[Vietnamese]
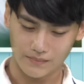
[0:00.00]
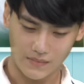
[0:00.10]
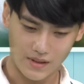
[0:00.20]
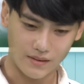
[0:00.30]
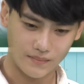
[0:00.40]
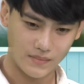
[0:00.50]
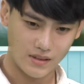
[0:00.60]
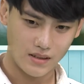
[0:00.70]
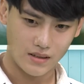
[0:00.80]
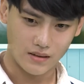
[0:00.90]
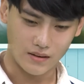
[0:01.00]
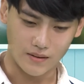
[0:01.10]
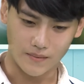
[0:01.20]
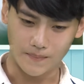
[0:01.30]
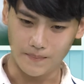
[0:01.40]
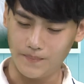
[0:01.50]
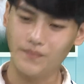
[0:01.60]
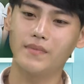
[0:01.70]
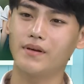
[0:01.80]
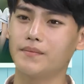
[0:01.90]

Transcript: dạ. à... tại vì bộ phim